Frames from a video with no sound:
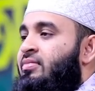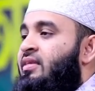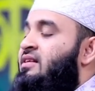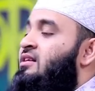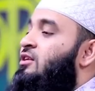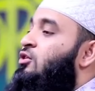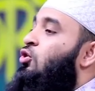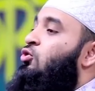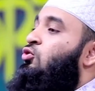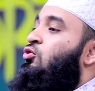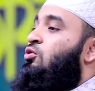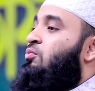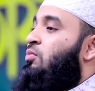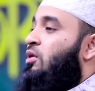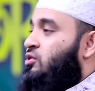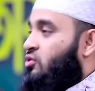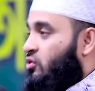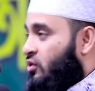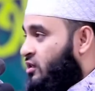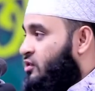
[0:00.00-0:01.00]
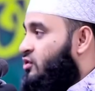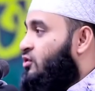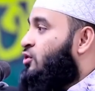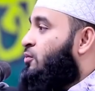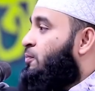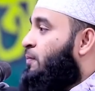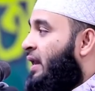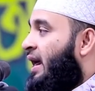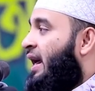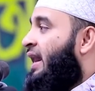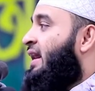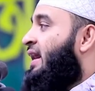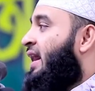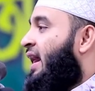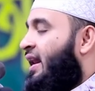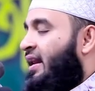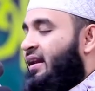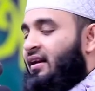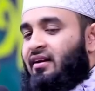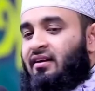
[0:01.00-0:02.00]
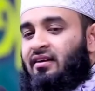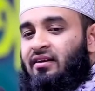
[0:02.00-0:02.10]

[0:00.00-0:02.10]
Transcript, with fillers: এই যে নতুন বছরের জন্য প্ল্যান নেন